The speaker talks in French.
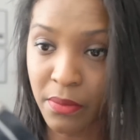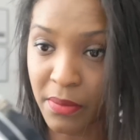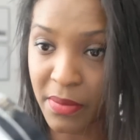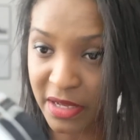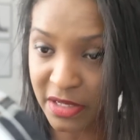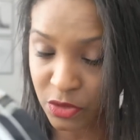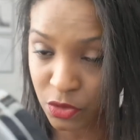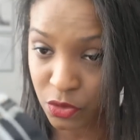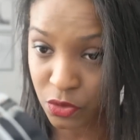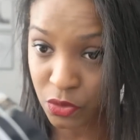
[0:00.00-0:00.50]

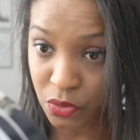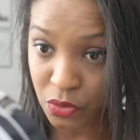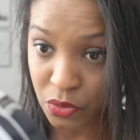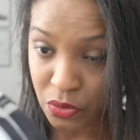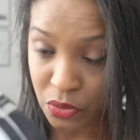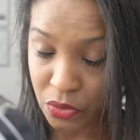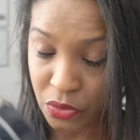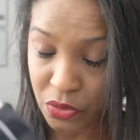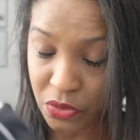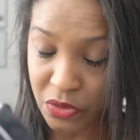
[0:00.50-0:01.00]
parce
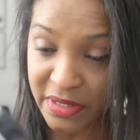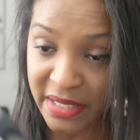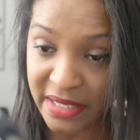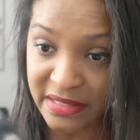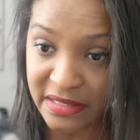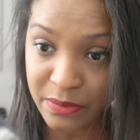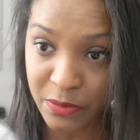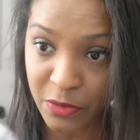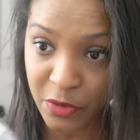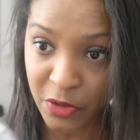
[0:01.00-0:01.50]
que,
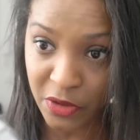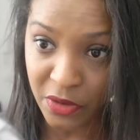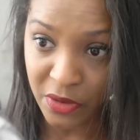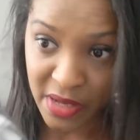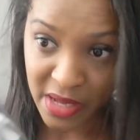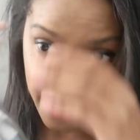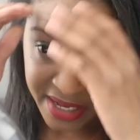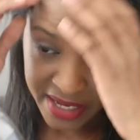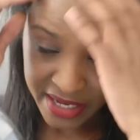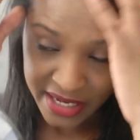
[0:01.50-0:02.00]
honnêtement,
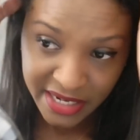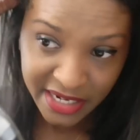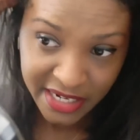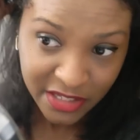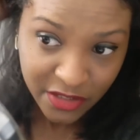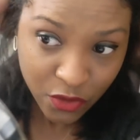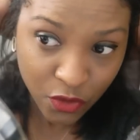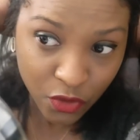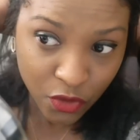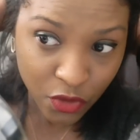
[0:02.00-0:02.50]

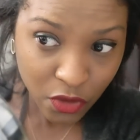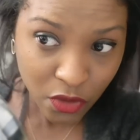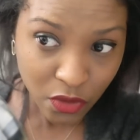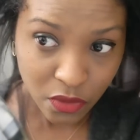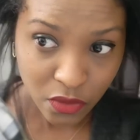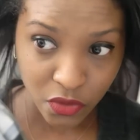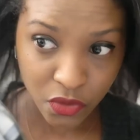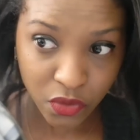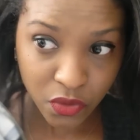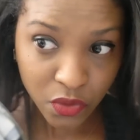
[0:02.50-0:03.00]
les deux
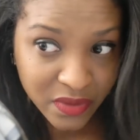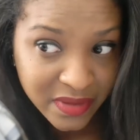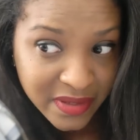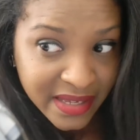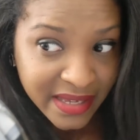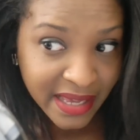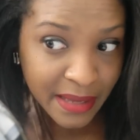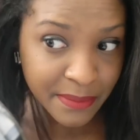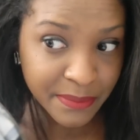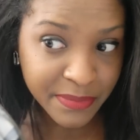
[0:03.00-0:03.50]
sont
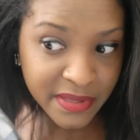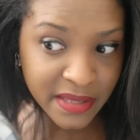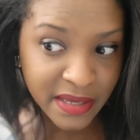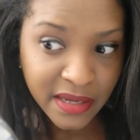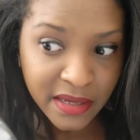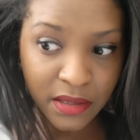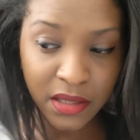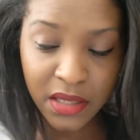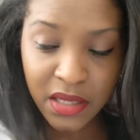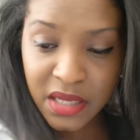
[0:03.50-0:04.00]
très
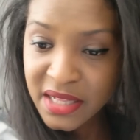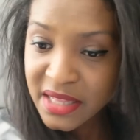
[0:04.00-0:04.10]
bien.